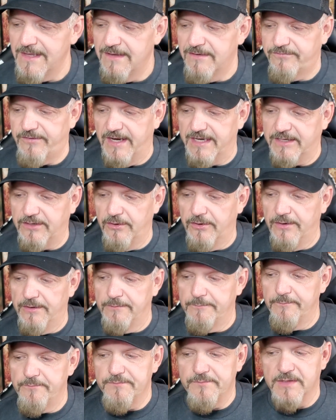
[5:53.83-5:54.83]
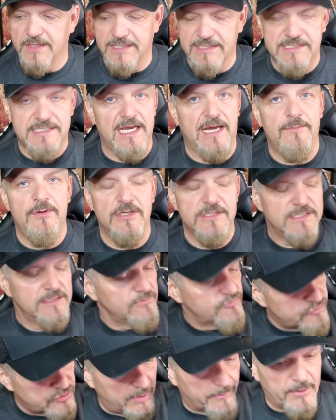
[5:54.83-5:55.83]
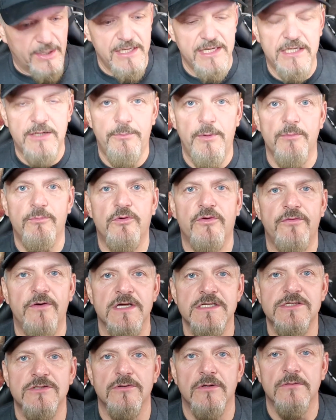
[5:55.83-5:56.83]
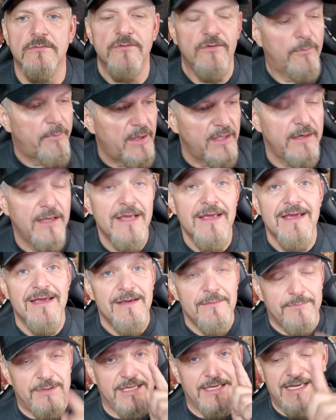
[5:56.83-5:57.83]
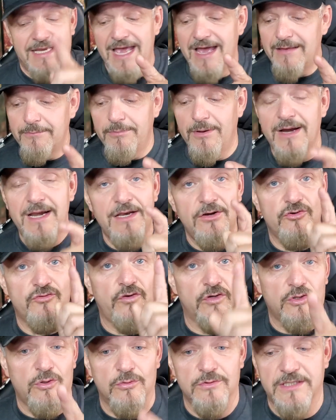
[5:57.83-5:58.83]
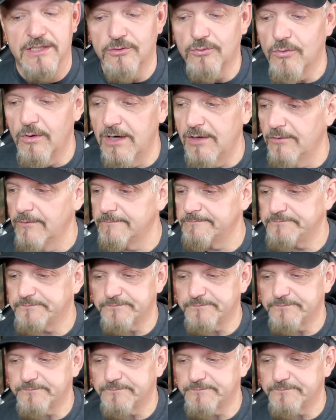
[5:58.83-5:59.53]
Fait que euh, Christian me dit, je t'apprends l'équiper pour qu'il fasse ça. Comprendre? Puis garde bien, je vais te compter de quoi là.